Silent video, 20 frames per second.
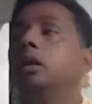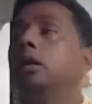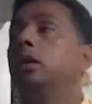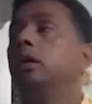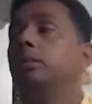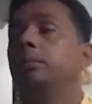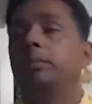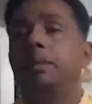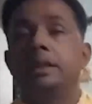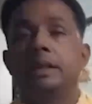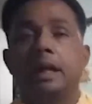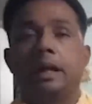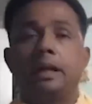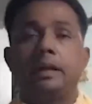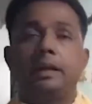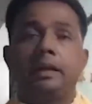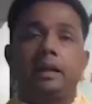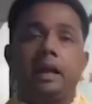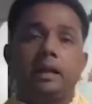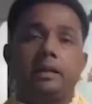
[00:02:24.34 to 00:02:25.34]

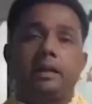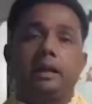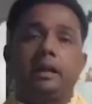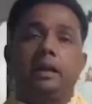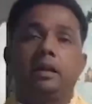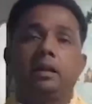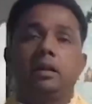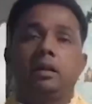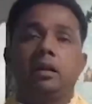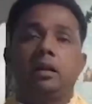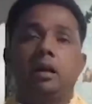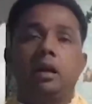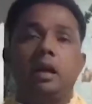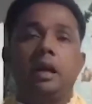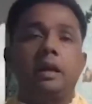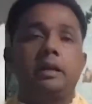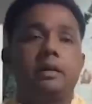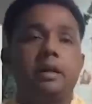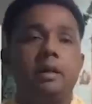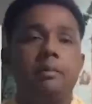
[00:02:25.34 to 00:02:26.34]
বৃন্দাকানি ঘাটে
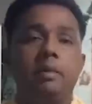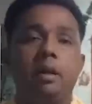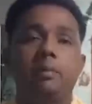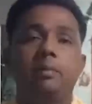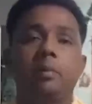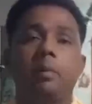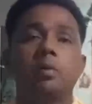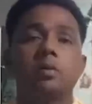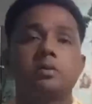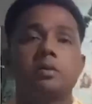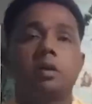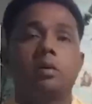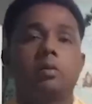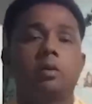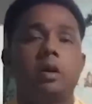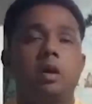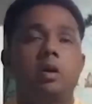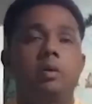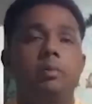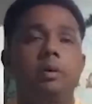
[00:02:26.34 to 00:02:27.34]
এটিএমের ব্যবস্থা
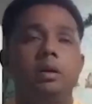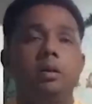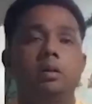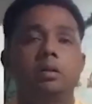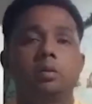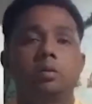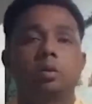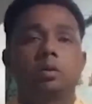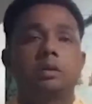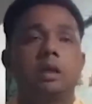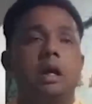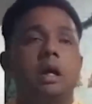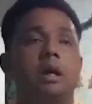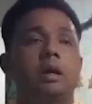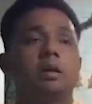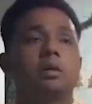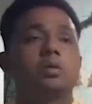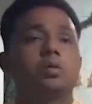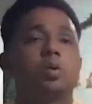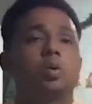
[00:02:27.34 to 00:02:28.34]
করা হবে তথা
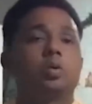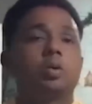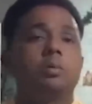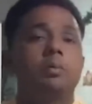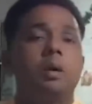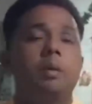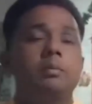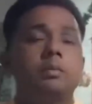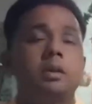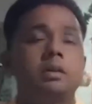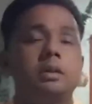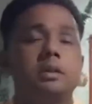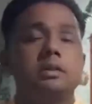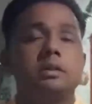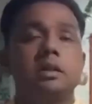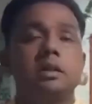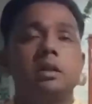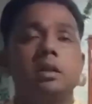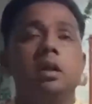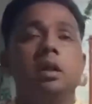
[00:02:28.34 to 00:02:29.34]
ছোটো মামলাতে
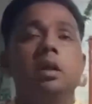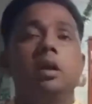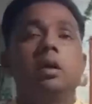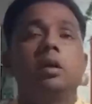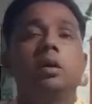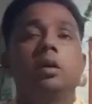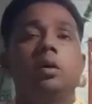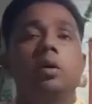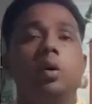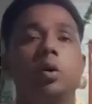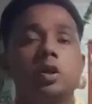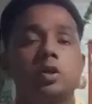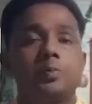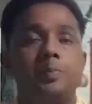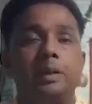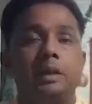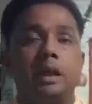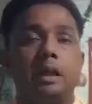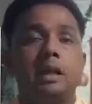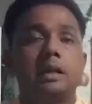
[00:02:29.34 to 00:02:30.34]
যে
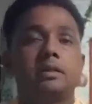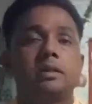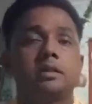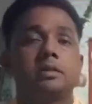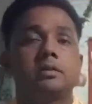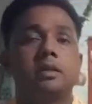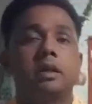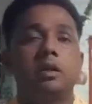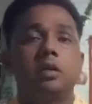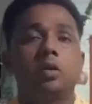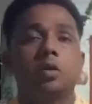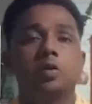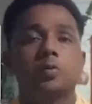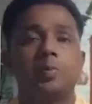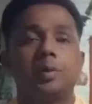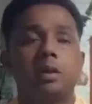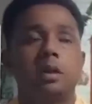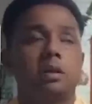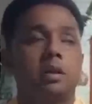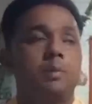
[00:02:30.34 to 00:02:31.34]
হসপিটাল আছে সেই
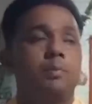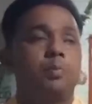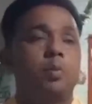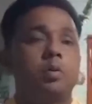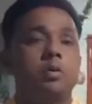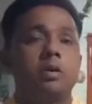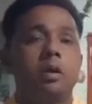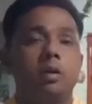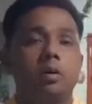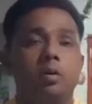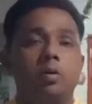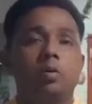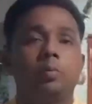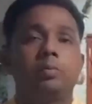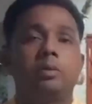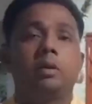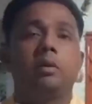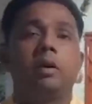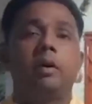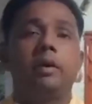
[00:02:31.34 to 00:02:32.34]
হসপিটালকে পূর্ণাঙ্গ রূপ
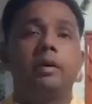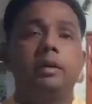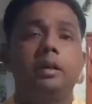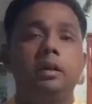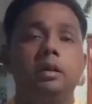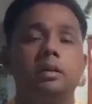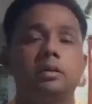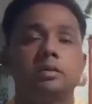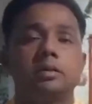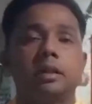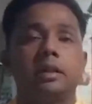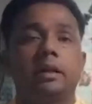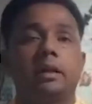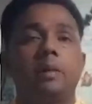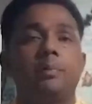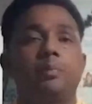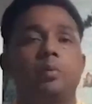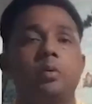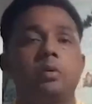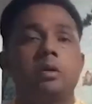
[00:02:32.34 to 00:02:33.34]
দেওয়া হয়নি সেটাকে
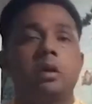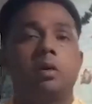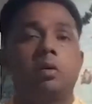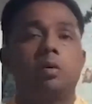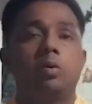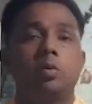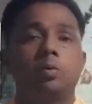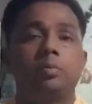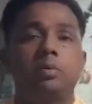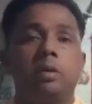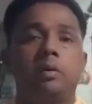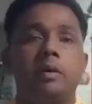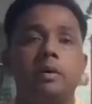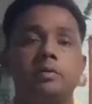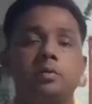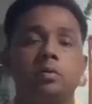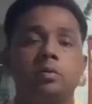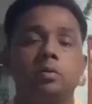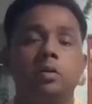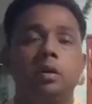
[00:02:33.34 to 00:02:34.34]
পূর্ণাঙ্গ রূপ দেওয়ার
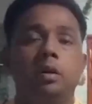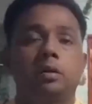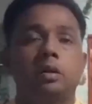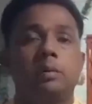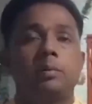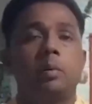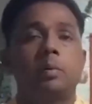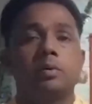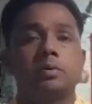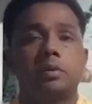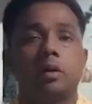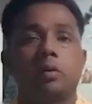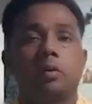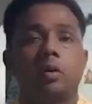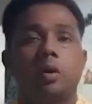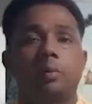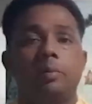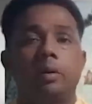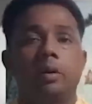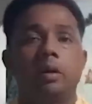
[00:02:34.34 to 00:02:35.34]
জন্য এটা ব্যবস্থা
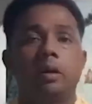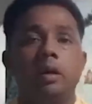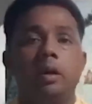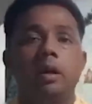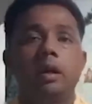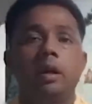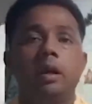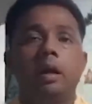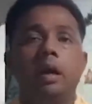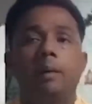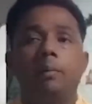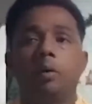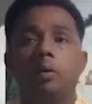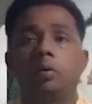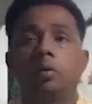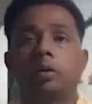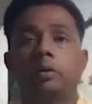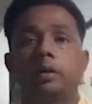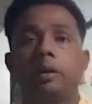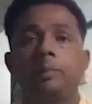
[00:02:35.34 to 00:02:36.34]
করা হয় এবং
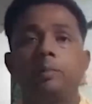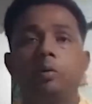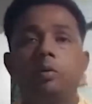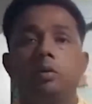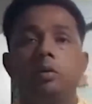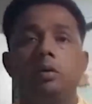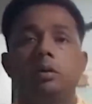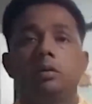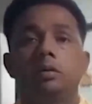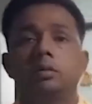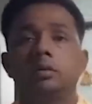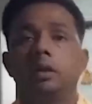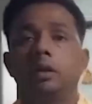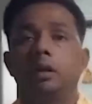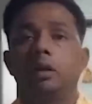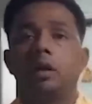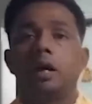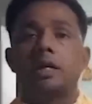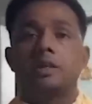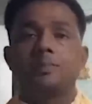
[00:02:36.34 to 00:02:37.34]
লক্ষ্মীপুর যে
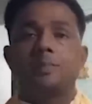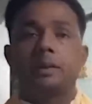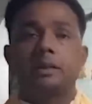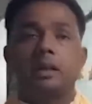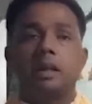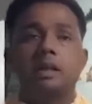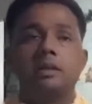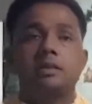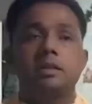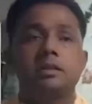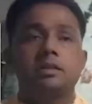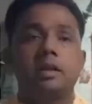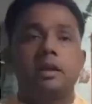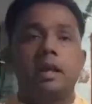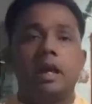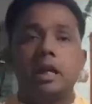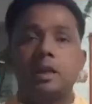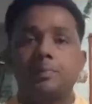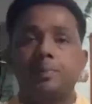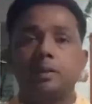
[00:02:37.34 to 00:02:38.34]
হাসপাতাল আছে সেই
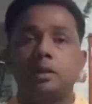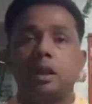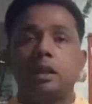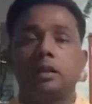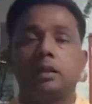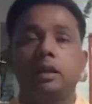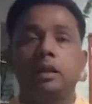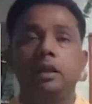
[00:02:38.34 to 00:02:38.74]
হাসপাতালকে